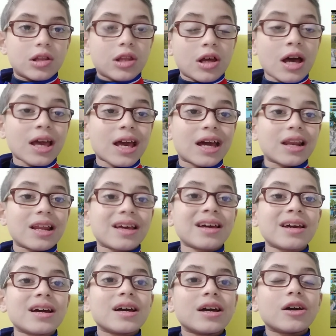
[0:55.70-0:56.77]
ده
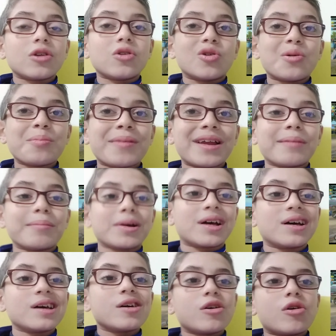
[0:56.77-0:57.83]
هيخليه ان هما
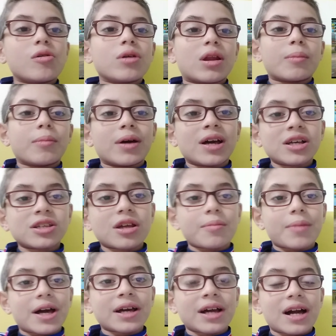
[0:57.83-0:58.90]
لما هو لما
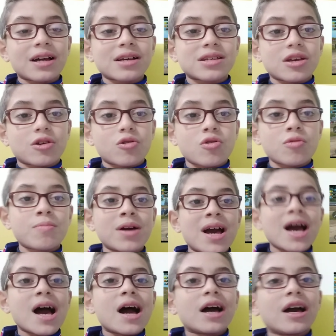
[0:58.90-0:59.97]
يحصل معاك حاجة زيهم
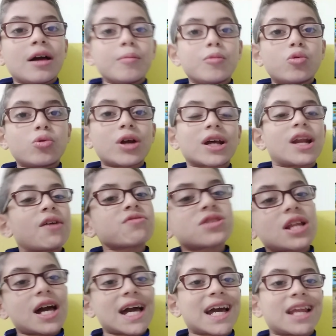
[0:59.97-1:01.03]
هيعملوا لك نفس
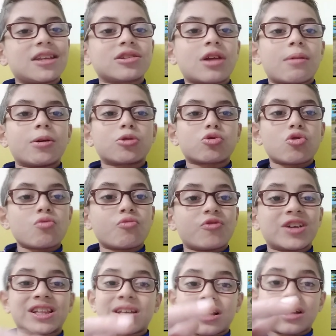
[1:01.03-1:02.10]
الحاجة اللي انت عملتهم
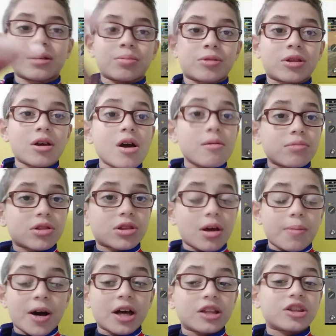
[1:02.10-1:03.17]
فانت كده
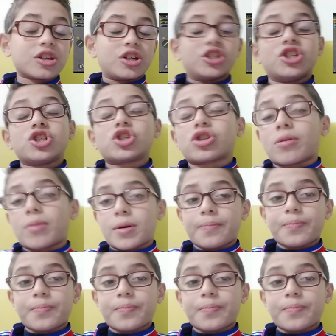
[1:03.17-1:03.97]
بالطبع هتعيش طبعا